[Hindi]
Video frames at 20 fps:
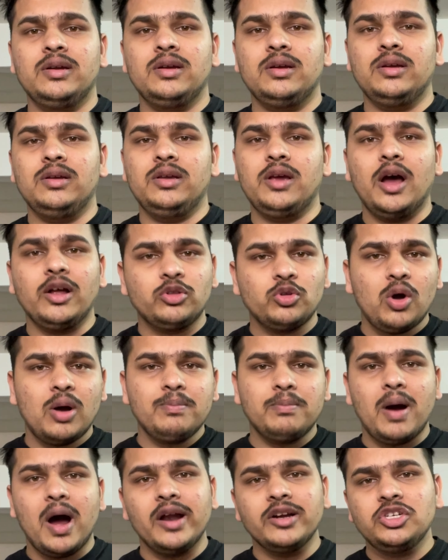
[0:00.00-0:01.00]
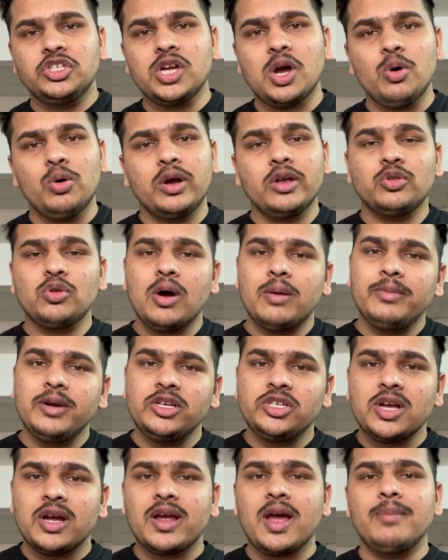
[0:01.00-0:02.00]
या तो आप बादशाह होगे तो
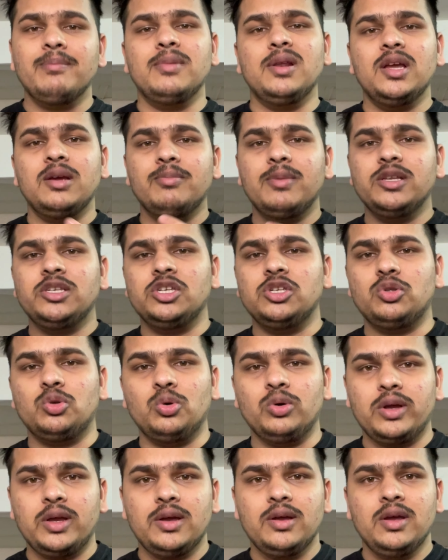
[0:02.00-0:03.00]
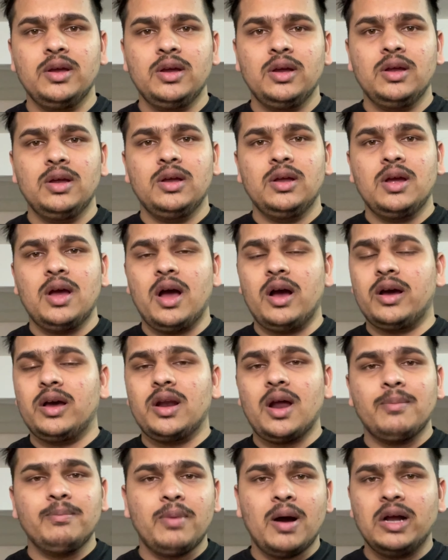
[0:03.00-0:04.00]
हमेशा गैम्बलिंग में जीतोगे अगर
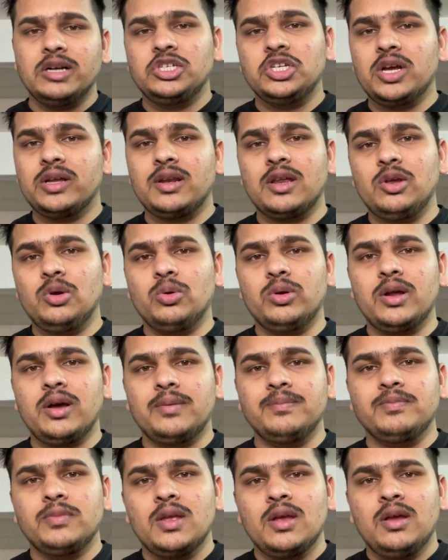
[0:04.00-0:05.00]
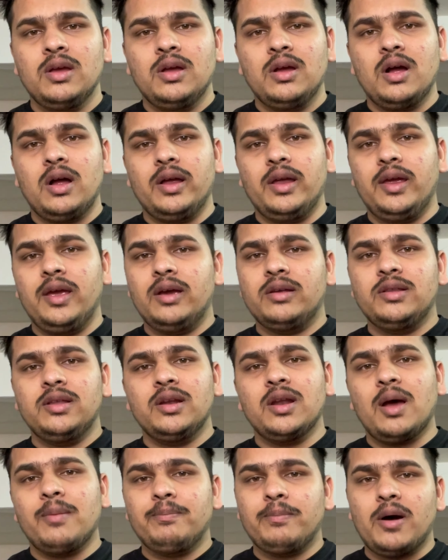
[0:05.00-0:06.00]
आप बादशाह नहीं हो ना एक दिन
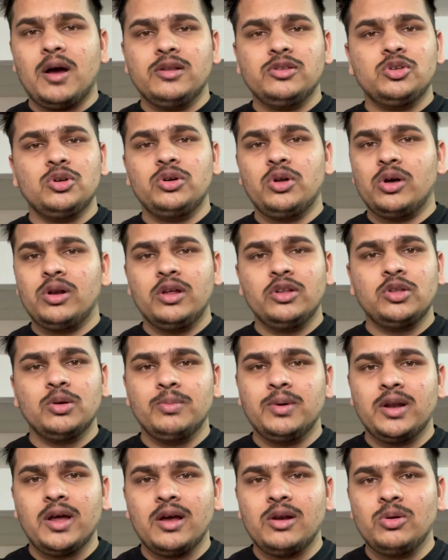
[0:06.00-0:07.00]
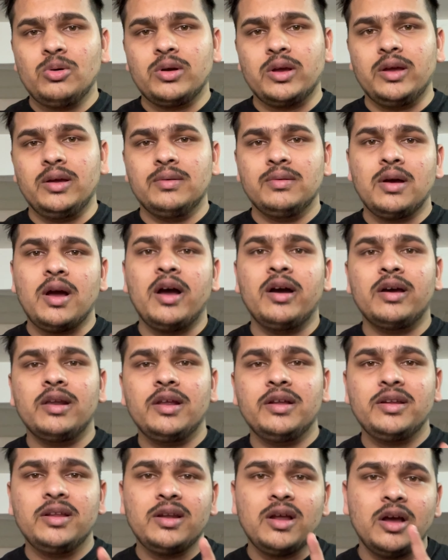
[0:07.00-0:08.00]
आप 500 डॉलर तो बना लोगे अगले
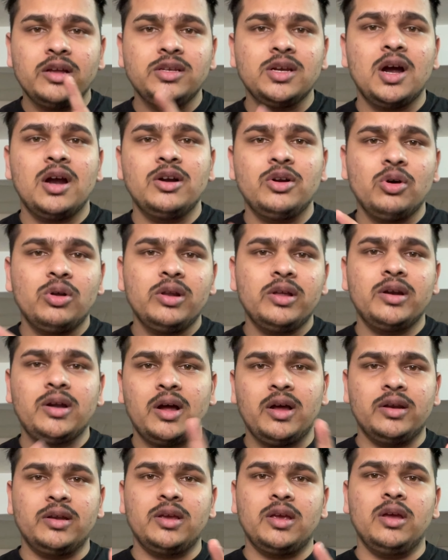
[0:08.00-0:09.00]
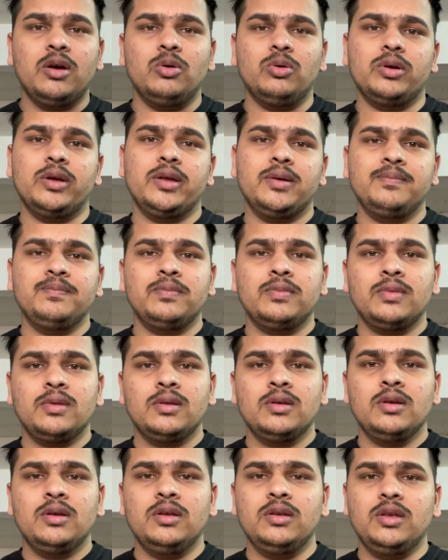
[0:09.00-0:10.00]
दिन हज़ार डॉलर हार के आओगे
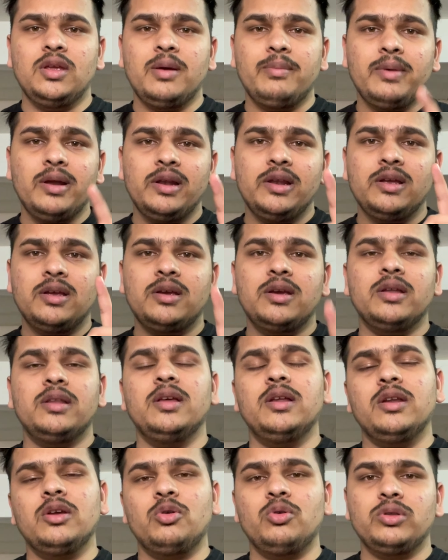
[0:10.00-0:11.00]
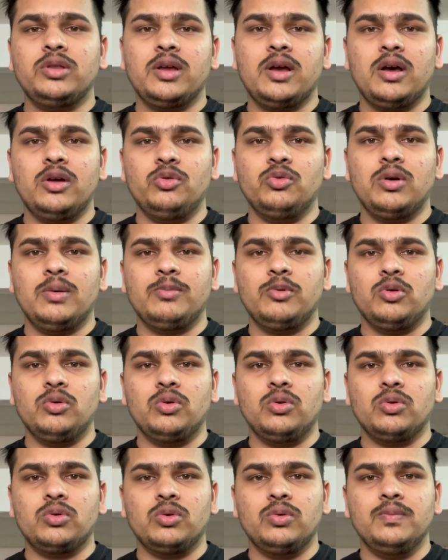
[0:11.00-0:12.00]
ये मैं लिख के देने को तैयार हूँ आप
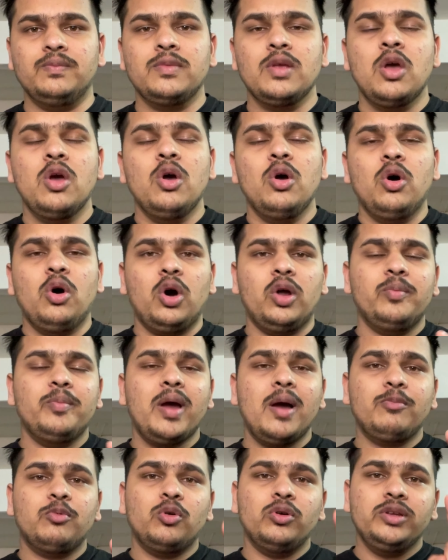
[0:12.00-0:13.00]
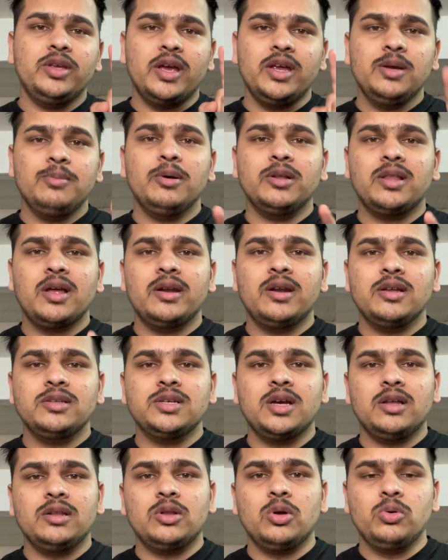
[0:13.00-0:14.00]
लोगों को और मैं आपको यही बताना
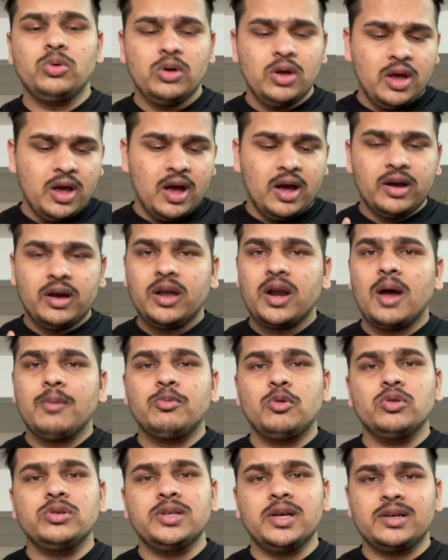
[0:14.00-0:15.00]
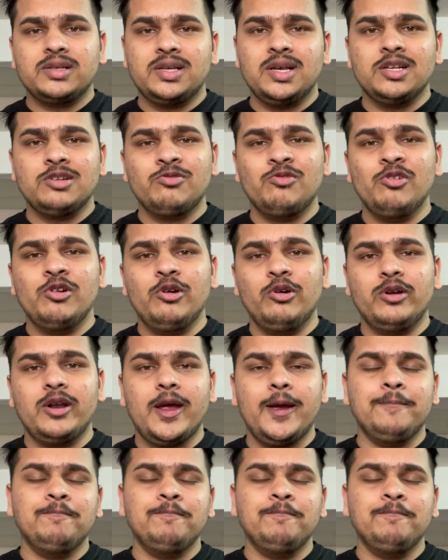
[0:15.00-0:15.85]
चाहता हूँ अगर आपको सक्सेसफुल होना है